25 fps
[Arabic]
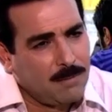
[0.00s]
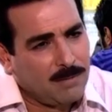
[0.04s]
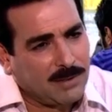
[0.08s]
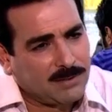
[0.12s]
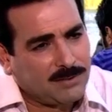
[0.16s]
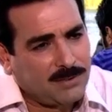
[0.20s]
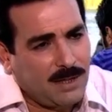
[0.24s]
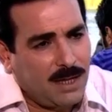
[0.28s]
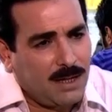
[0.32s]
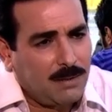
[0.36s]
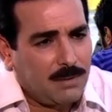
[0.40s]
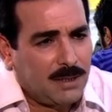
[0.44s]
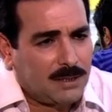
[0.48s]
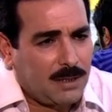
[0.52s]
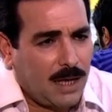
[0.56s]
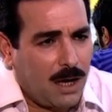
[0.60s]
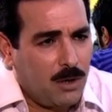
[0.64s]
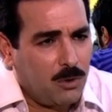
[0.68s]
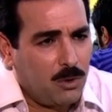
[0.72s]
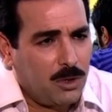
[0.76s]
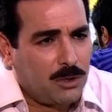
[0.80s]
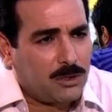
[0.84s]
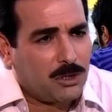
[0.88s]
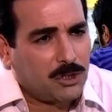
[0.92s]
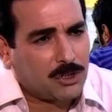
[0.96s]
بس انا ما
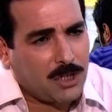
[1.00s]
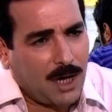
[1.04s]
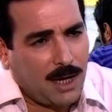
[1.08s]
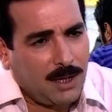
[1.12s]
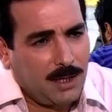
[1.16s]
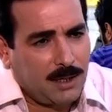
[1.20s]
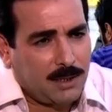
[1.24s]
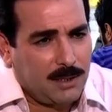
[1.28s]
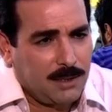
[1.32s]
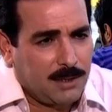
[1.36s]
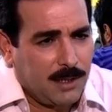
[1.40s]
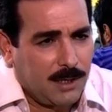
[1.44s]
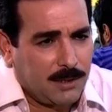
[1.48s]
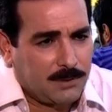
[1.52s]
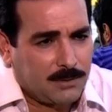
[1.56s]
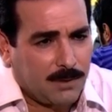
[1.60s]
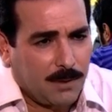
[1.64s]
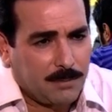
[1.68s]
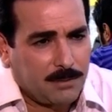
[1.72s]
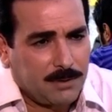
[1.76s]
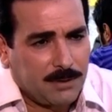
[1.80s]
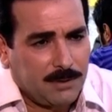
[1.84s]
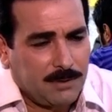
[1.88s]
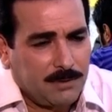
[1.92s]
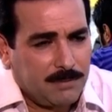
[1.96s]
اتعودتش على كده يا
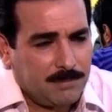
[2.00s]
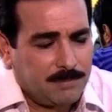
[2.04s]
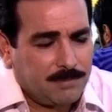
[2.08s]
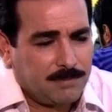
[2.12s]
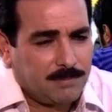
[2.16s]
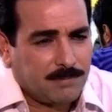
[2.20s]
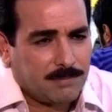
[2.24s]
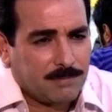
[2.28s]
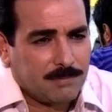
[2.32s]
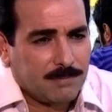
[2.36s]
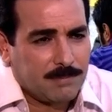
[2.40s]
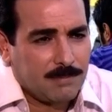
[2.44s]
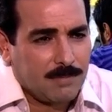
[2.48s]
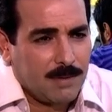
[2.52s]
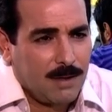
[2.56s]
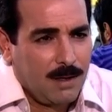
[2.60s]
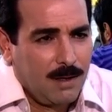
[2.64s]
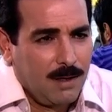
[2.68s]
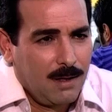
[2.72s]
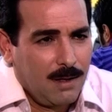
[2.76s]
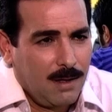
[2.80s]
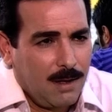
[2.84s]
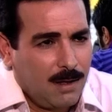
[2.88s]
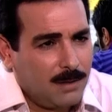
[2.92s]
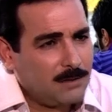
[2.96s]
صبري
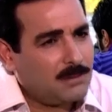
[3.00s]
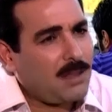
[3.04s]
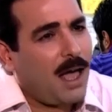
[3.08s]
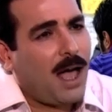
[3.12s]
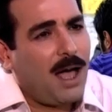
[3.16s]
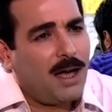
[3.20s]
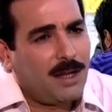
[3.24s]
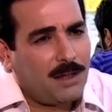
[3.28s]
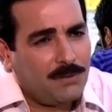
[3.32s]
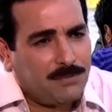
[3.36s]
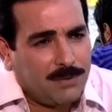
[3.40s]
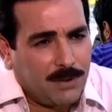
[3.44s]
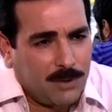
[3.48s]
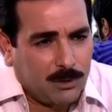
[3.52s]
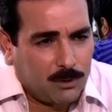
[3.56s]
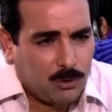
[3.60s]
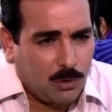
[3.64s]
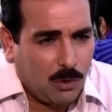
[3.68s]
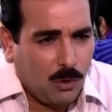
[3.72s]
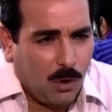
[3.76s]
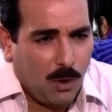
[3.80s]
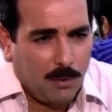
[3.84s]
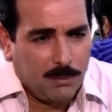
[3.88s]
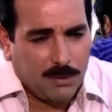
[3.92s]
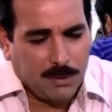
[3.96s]
انت عارف انا
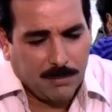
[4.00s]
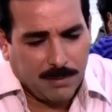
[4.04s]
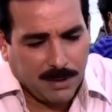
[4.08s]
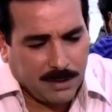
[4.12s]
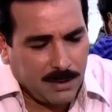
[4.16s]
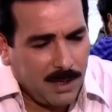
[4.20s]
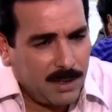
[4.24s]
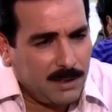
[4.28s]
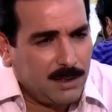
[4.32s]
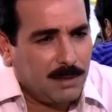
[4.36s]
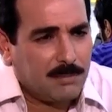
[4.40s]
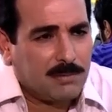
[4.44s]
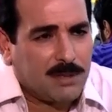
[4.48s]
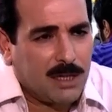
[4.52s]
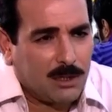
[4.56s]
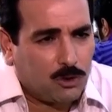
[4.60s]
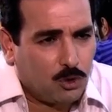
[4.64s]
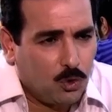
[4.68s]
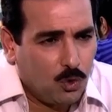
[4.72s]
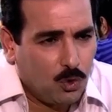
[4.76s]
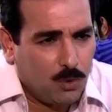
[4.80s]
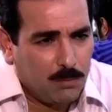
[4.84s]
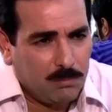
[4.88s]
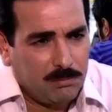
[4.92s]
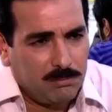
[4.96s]
طول عمري بني ادم
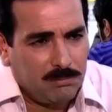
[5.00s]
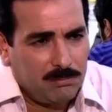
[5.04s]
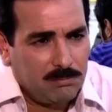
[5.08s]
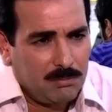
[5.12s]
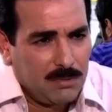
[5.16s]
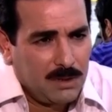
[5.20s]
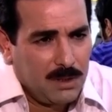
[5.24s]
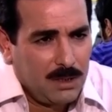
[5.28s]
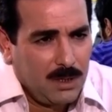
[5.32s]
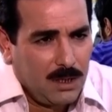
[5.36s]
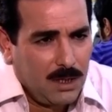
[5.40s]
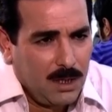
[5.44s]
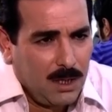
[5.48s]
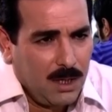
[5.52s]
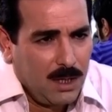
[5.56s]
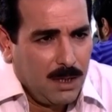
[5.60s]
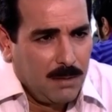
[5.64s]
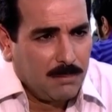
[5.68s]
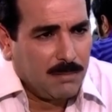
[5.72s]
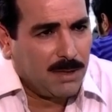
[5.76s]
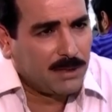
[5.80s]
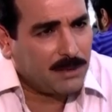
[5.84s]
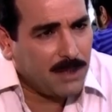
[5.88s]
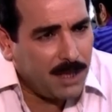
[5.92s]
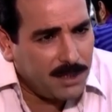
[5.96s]
كتوم
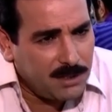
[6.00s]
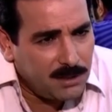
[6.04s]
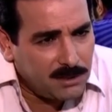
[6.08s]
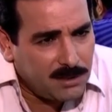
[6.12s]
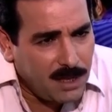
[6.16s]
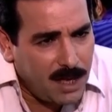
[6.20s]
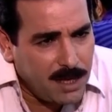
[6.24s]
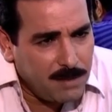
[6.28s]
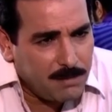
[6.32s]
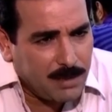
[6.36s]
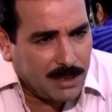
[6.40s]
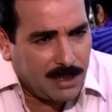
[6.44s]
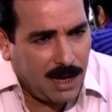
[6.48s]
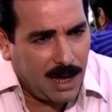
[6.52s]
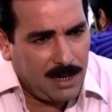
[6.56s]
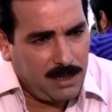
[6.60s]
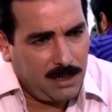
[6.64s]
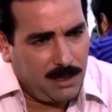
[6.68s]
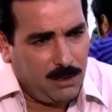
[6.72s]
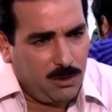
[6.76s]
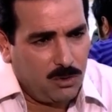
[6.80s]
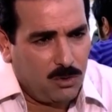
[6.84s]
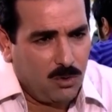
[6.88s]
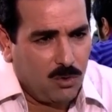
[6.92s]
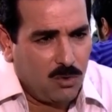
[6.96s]
بداري دايما على
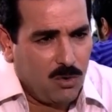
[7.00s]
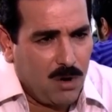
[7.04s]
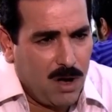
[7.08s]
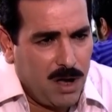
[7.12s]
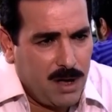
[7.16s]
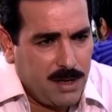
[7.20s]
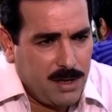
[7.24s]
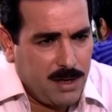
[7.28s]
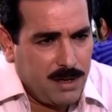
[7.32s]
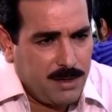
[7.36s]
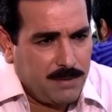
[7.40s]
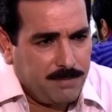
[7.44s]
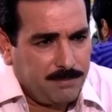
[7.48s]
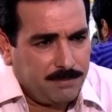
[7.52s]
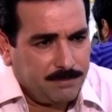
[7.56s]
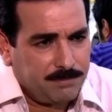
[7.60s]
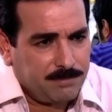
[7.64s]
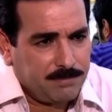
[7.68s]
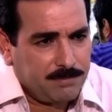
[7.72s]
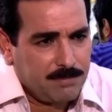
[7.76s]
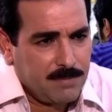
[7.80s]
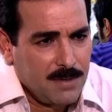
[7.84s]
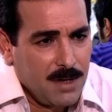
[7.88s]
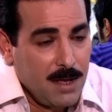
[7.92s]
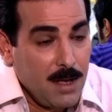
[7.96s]
اللي جوايا
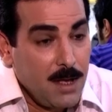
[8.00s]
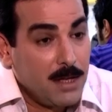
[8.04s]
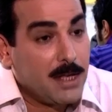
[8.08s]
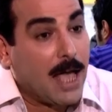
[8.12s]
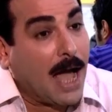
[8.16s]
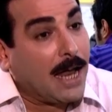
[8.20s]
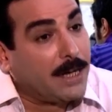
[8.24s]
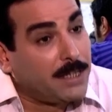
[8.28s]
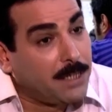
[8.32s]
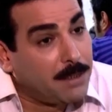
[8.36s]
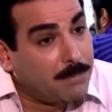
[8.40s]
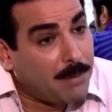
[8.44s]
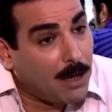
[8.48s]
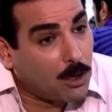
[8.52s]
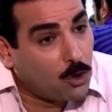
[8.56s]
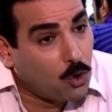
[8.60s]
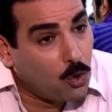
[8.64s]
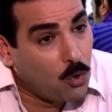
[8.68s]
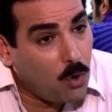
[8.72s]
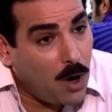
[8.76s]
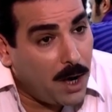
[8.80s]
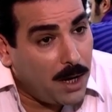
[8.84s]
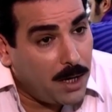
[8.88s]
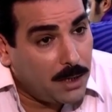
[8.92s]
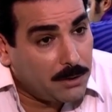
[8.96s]
يعني يبقى
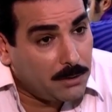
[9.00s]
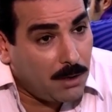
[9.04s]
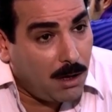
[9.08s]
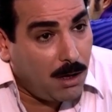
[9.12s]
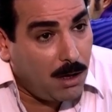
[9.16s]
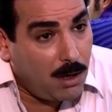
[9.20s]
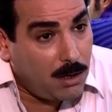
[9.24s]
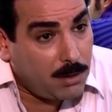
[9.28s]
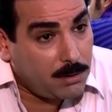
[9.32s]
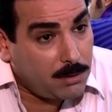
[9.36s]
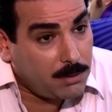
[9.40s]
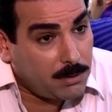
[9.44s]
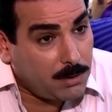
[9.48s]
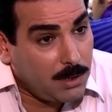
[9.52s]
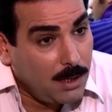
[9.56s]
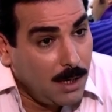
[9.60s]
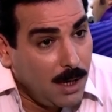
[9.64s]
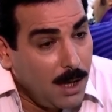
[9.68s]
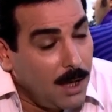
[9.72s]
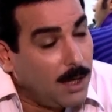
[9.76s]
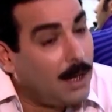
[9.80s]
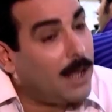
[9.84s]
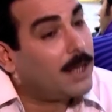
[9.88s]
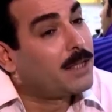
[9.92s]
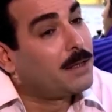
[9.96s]
جوايا نار
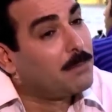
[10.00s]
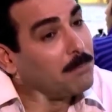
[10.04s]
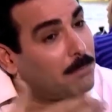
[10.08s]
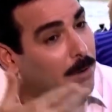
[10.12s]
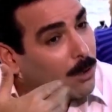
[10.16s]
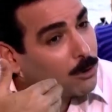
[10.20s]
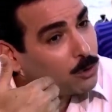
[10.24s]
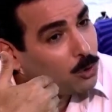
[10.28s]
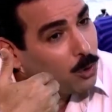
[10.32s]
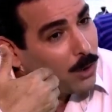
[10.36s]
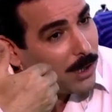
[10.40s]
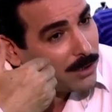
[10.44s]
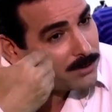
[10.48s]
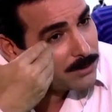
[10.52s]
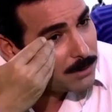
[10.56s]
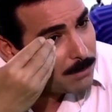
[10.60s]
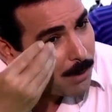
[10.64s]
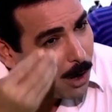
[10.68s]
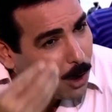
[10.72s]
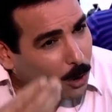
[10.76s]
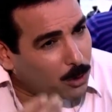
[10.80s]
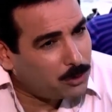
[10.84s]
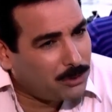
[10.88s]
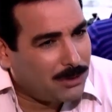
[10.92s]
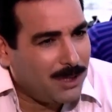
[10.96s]
لكن برضه لازم
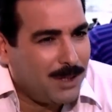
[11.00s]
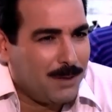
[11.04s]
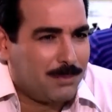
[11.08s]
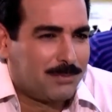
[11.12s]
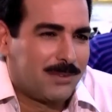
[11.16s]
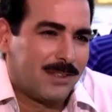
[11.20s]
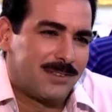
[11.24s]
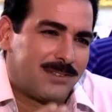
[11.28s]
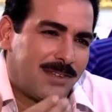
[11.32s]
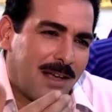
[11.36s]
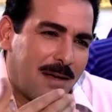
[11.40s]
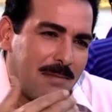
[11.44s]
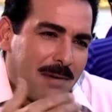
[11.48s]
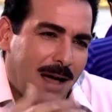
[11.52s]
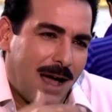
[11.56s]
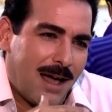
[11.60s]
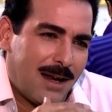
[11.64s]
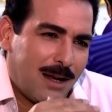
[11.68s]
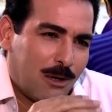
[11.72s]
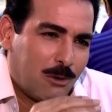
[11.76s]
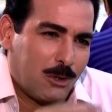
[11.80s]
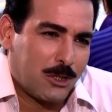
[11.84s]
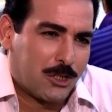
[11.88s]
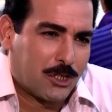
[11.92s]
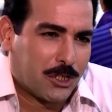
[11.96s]
احط الابتسامه
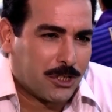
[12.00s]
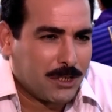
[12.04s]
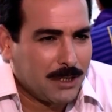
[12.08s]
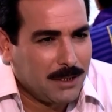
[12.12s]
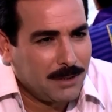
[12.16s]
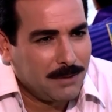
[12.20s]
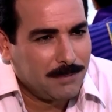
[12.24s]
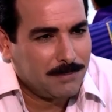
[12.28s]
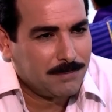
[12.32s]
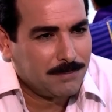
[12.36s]
على وشي